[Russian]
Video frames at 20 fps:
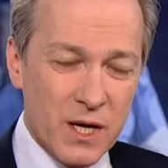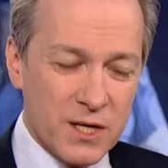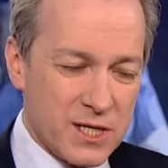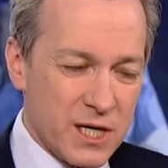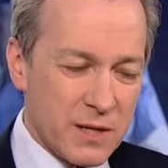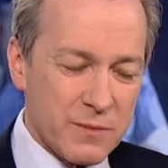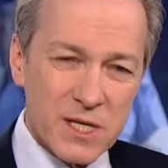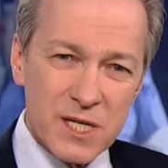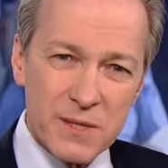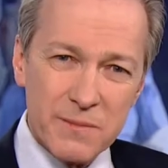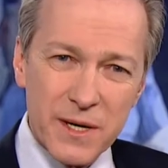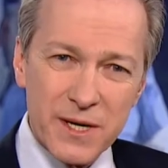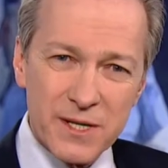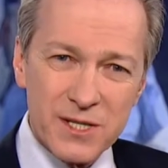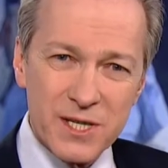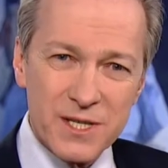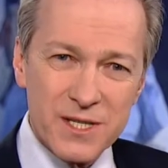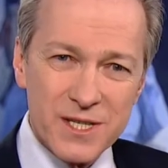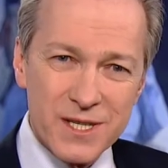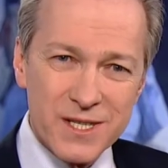Тема
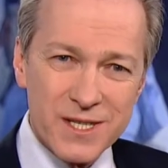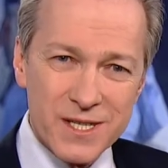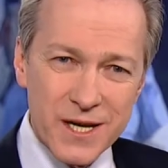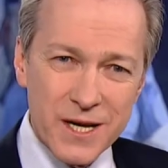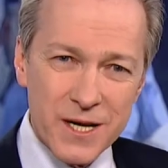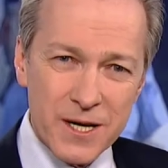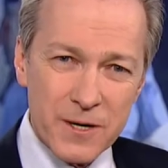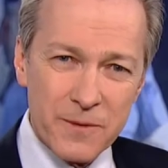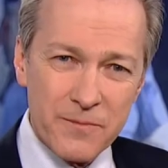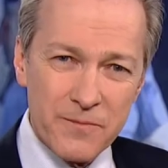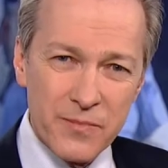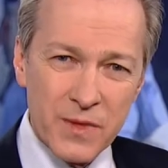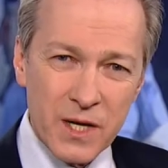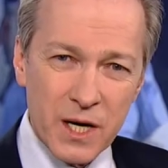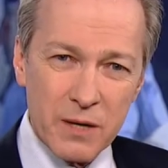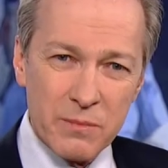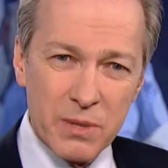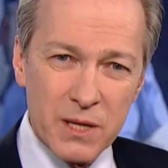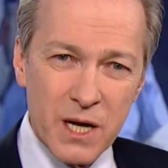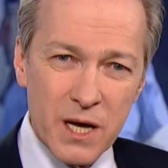смерти детей
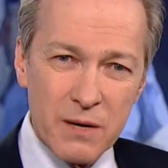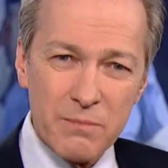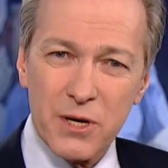была